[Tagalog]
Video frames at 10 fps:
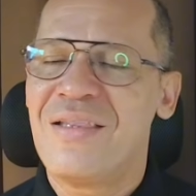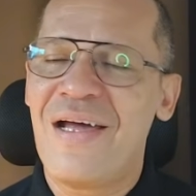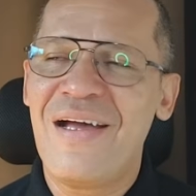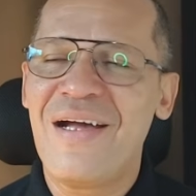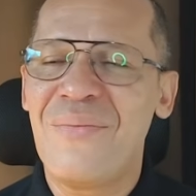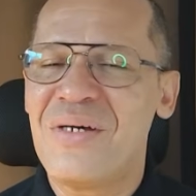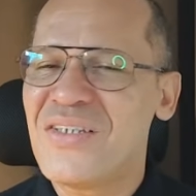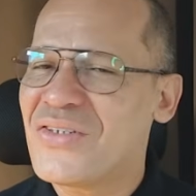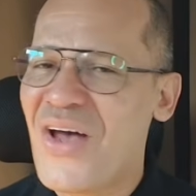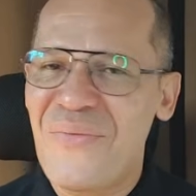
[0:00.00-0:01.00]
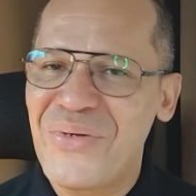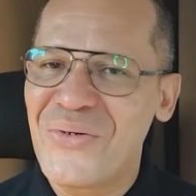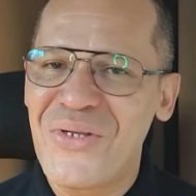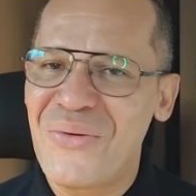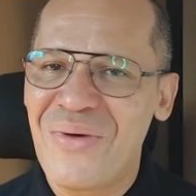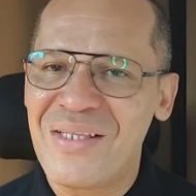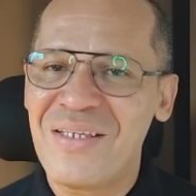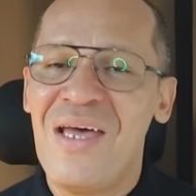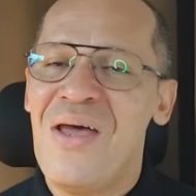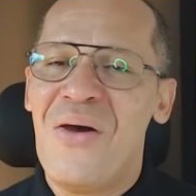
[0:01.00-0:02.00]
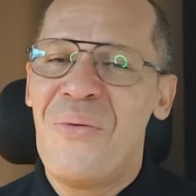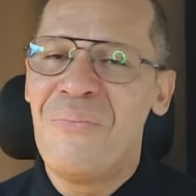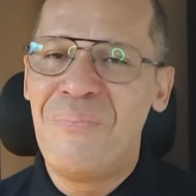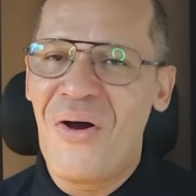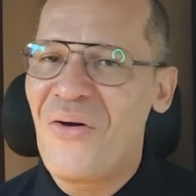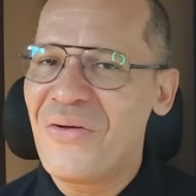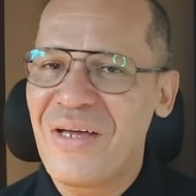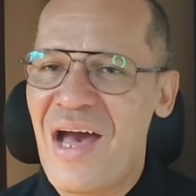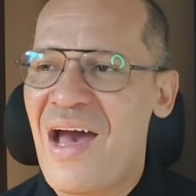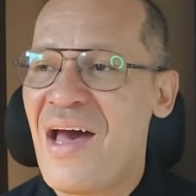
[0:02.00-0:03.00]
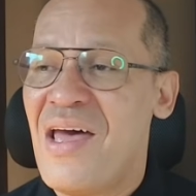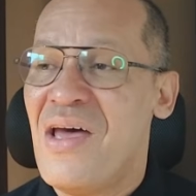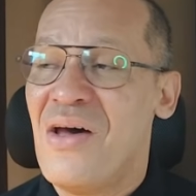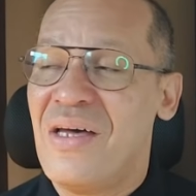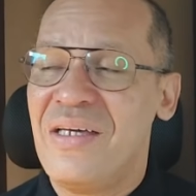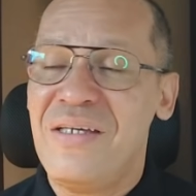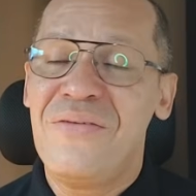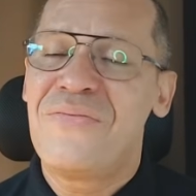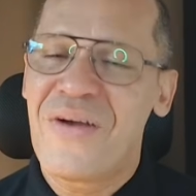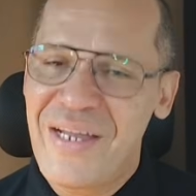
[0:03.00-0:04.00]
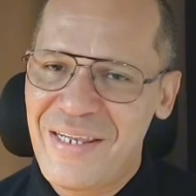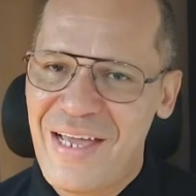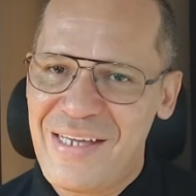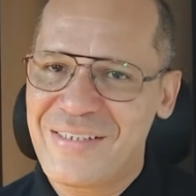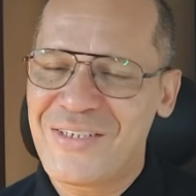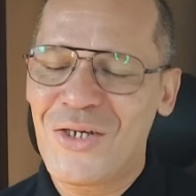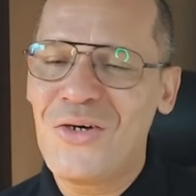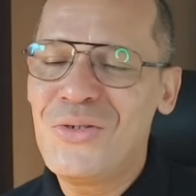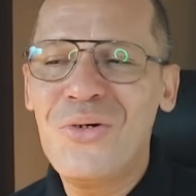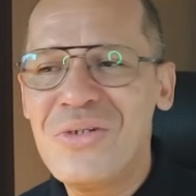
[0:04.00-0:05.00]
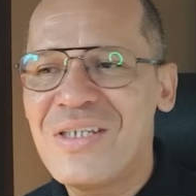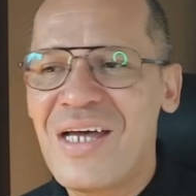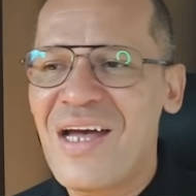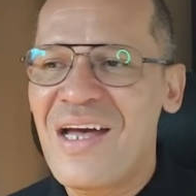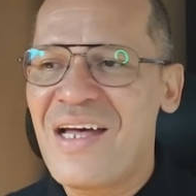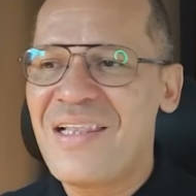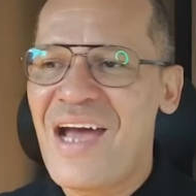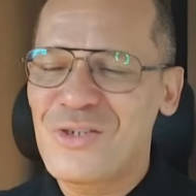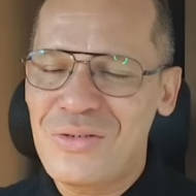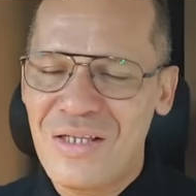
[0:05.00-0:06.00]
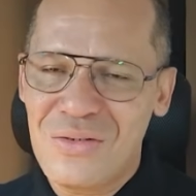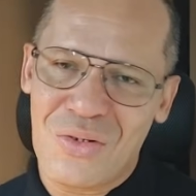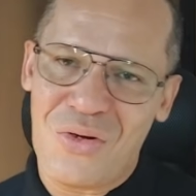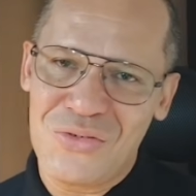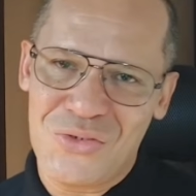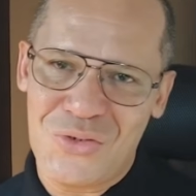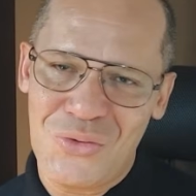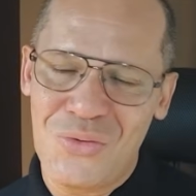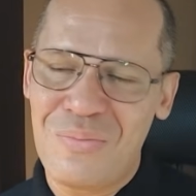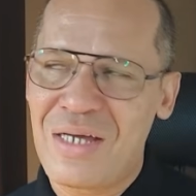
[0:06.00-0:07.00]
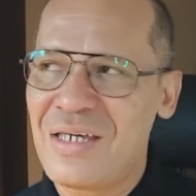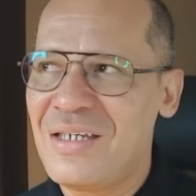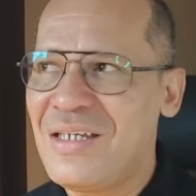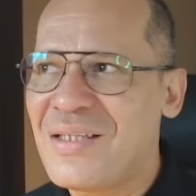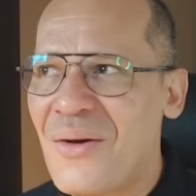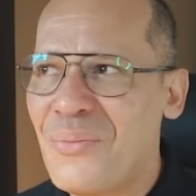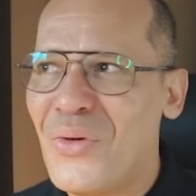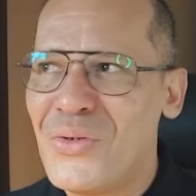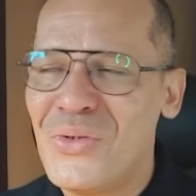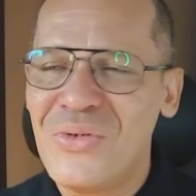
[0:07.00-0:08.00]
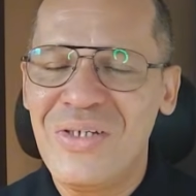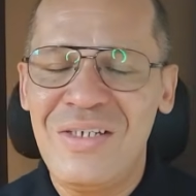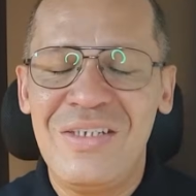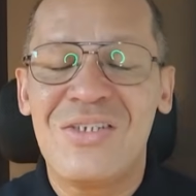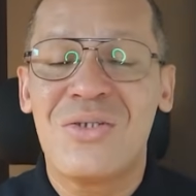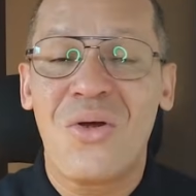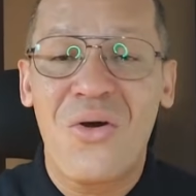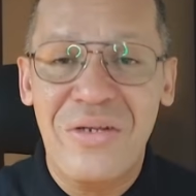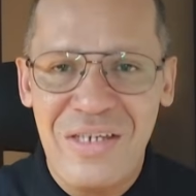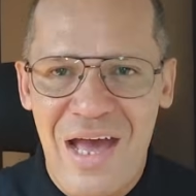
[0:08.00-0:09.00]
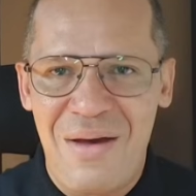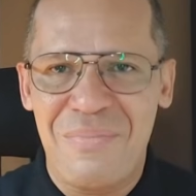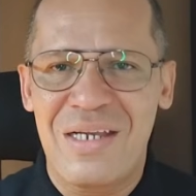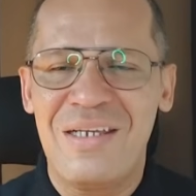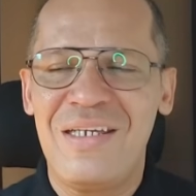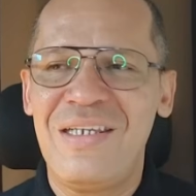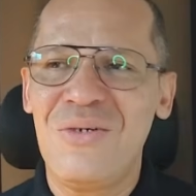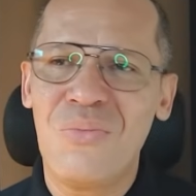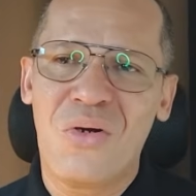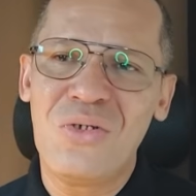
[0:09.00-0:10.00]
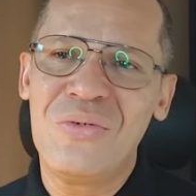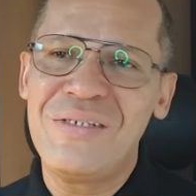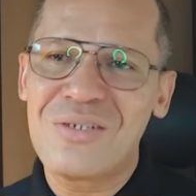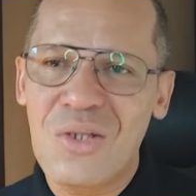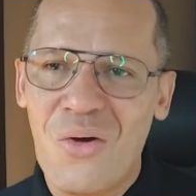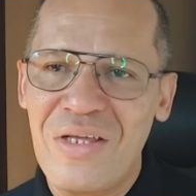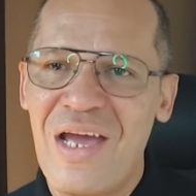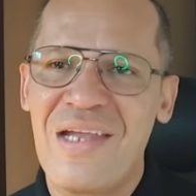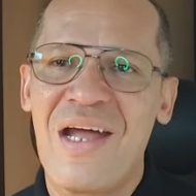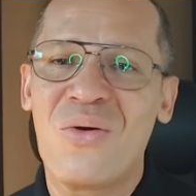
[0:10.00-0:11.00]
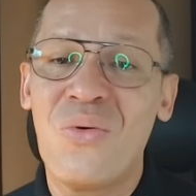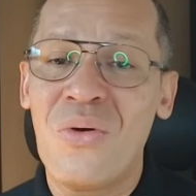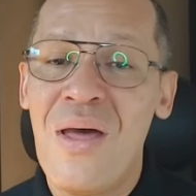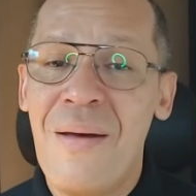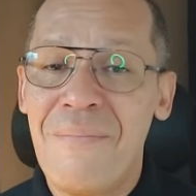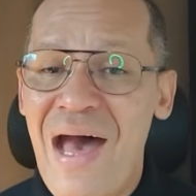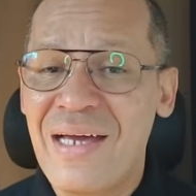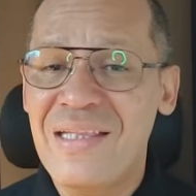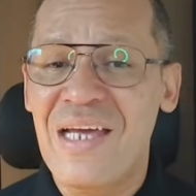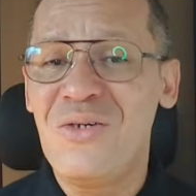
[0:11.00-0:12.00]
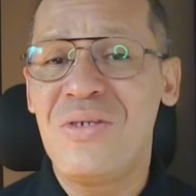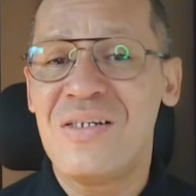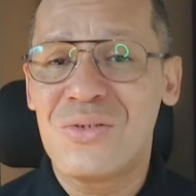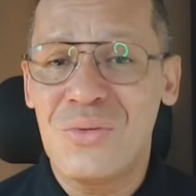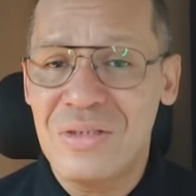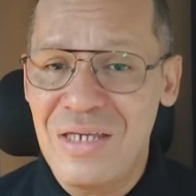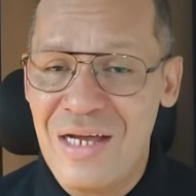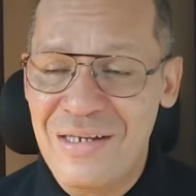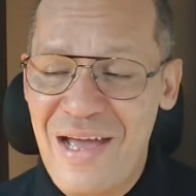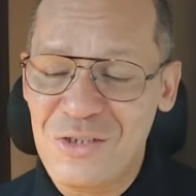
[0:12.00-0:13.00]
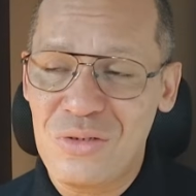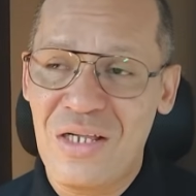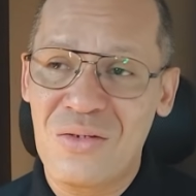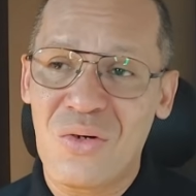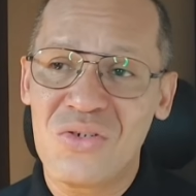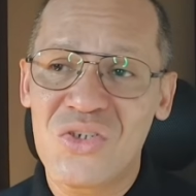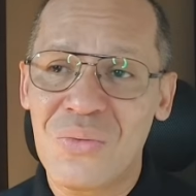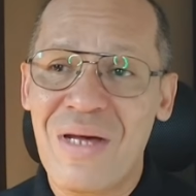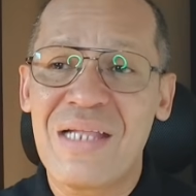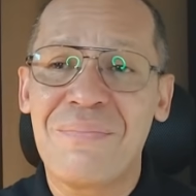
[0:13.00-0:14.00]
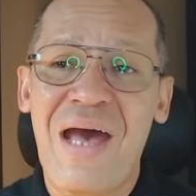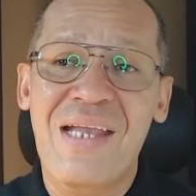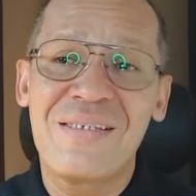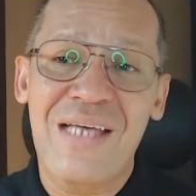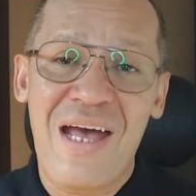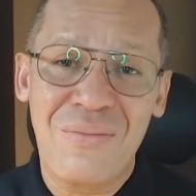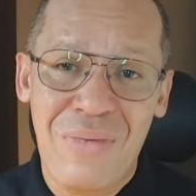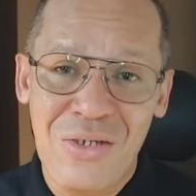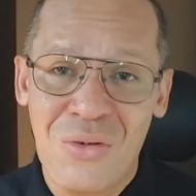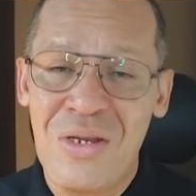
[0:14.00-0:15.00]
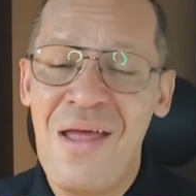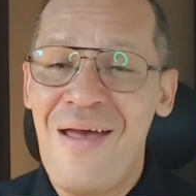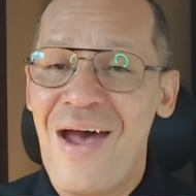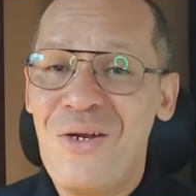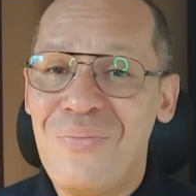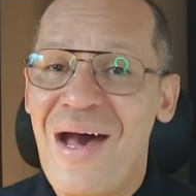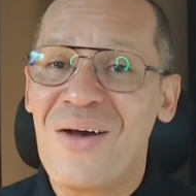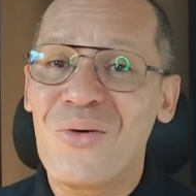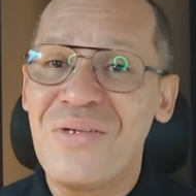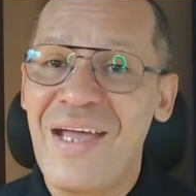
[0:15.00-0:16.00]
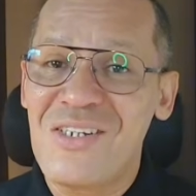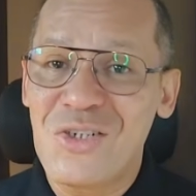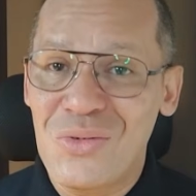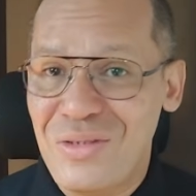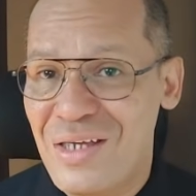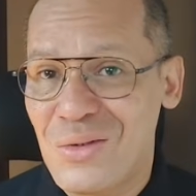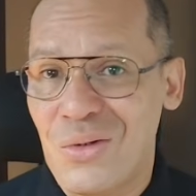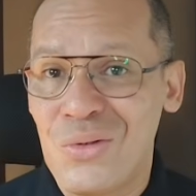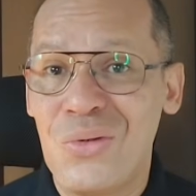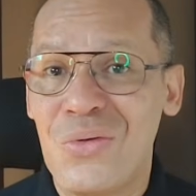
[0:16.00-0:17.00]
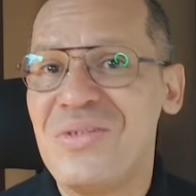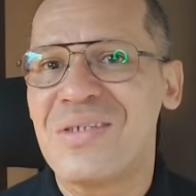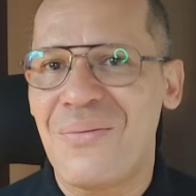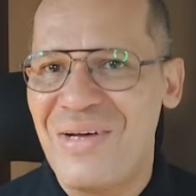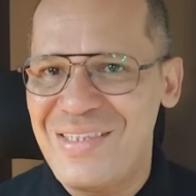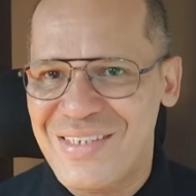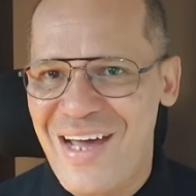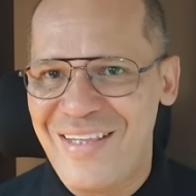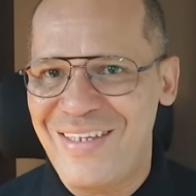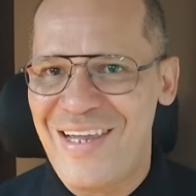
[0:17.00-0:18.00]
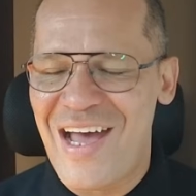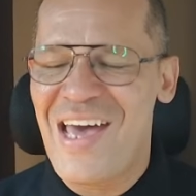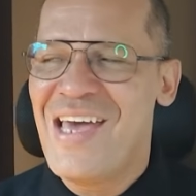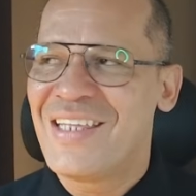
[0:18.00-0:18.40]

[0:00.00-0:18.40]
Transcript: Talagang masasabi ko naman, bongga in fairness. So, doon sa national costume, makikita mo yung istorya, maririnig mo yung istorya na kung bakit ayun ang suot nilang national costume at para saan ba yon Ano ba ang connection nito doon sa bansa nila?